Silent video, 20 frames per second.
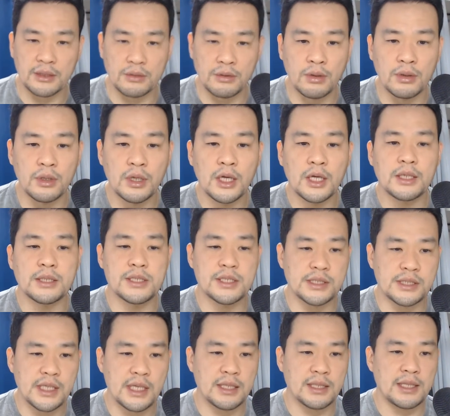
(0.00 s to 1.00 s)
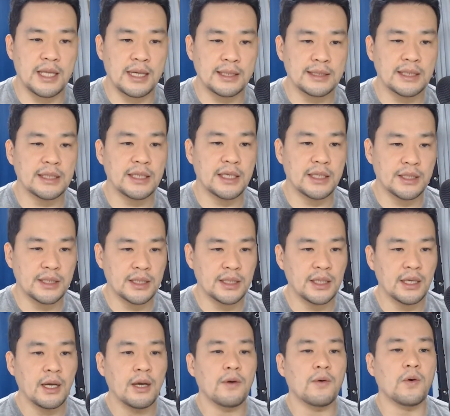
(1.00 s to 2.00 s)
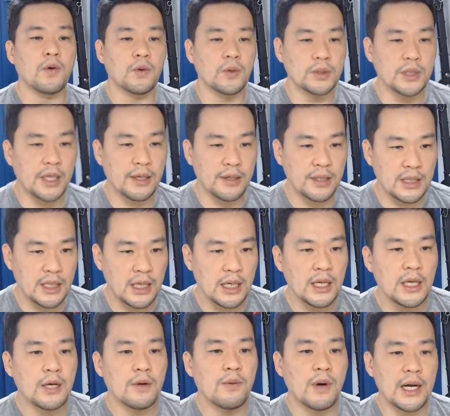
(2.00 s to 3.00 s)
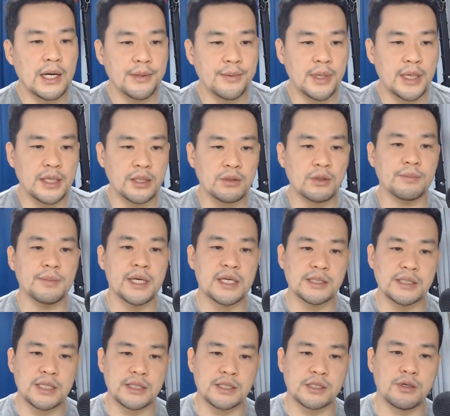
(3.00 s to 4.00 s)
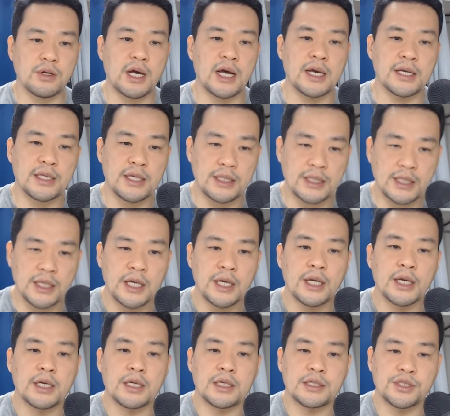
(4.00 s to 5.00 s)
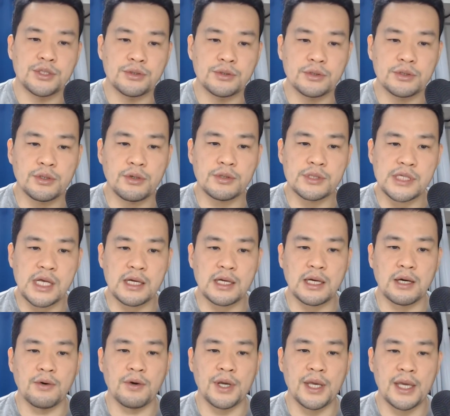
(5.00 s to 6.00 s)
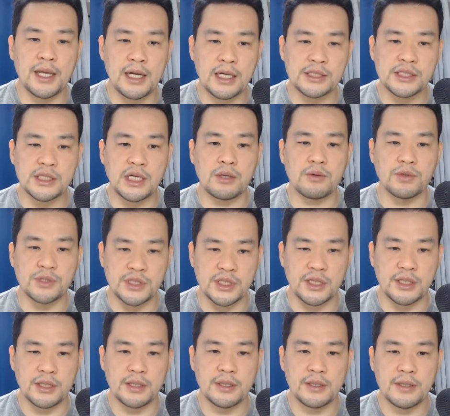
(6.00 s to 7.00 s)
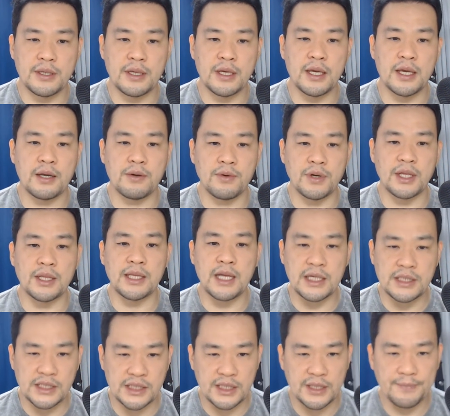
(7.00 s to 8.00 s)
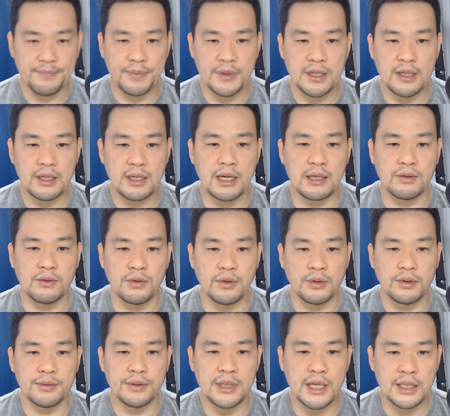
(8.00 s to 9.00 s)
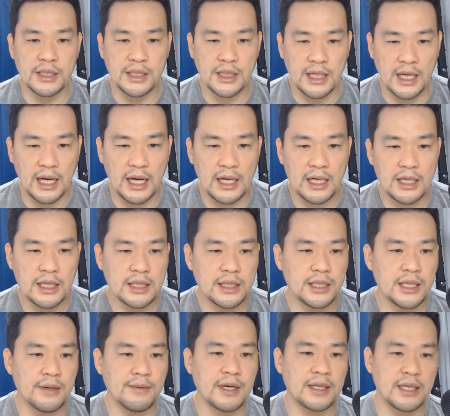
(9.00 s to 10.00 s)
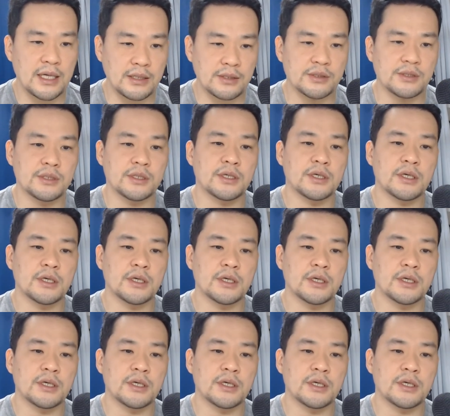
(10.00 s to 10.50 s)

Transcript: と2007年に行われた我々の面接の間に宗教参加を減らした個人、えー、これなし、かっこ何かではなく、